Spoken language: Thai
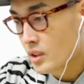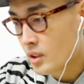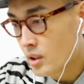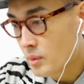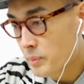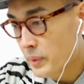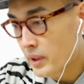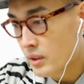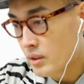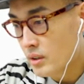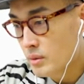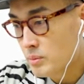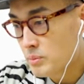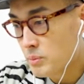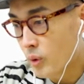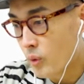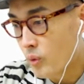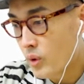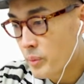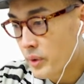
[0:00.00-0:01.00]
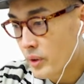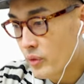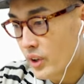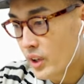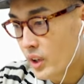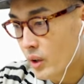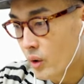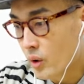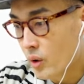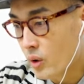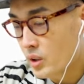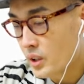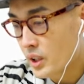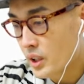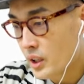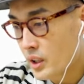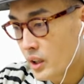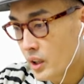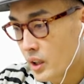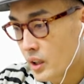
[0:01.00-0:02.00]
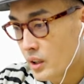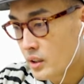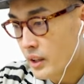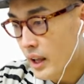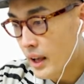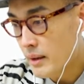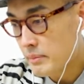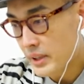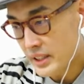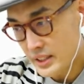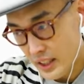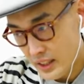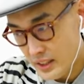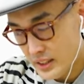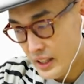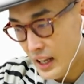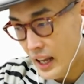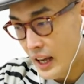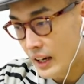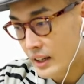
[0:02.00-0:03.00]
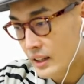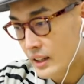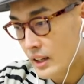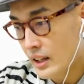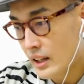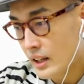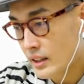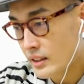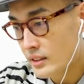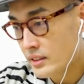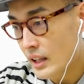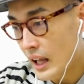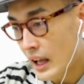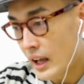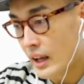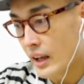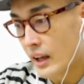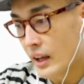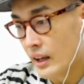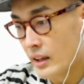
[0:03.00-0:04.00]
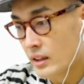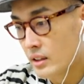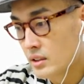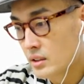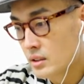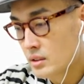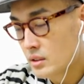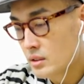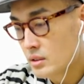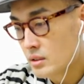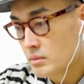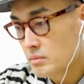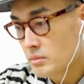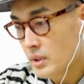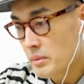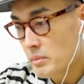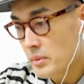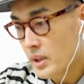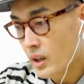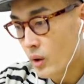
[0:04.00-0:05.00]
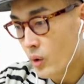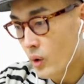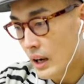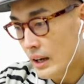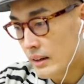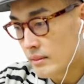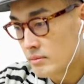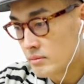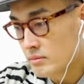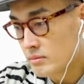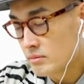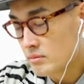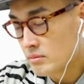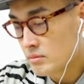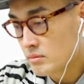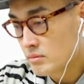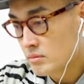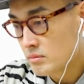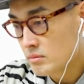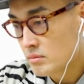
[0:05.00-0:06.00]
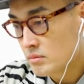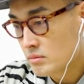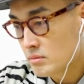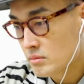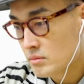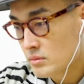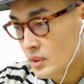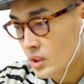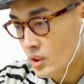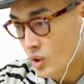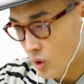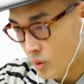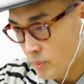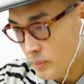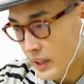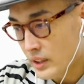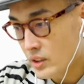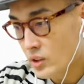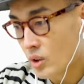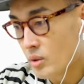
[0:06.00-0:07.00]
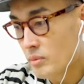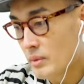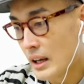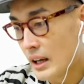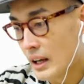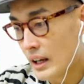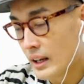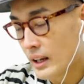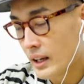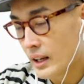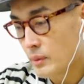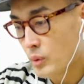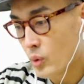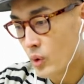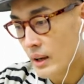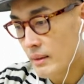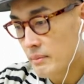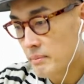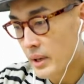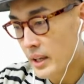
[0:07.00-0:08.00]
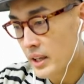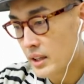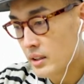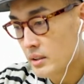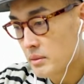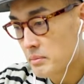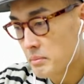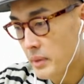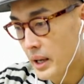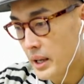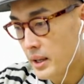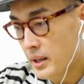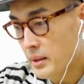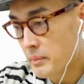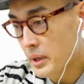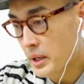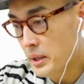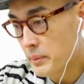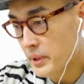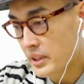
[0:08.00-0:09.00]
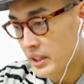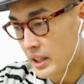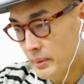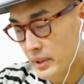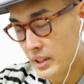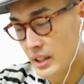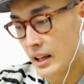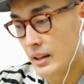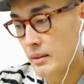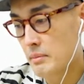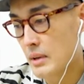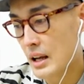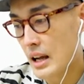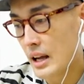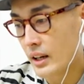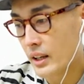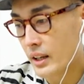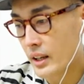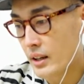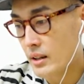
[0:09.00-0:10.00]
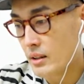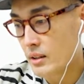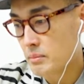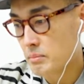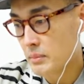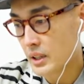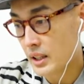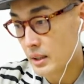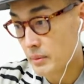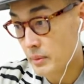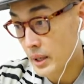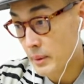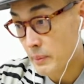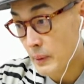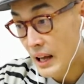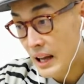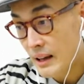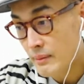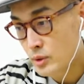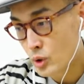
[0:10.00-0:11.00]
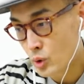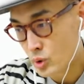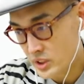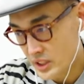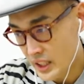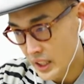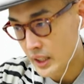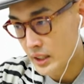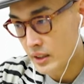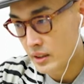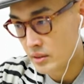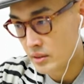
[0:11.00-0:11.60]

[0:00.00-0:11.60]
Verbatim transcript: ก็เป็นผมว่าเป็นวิดีโอที่แทบไม่จัดแสงนะฮะแต่ มันมีความตรงไปตรงมานะครับความไม่ไม่ไม่พิถีพิถันมากเนี่ยมันทำให้ภาพดูจริง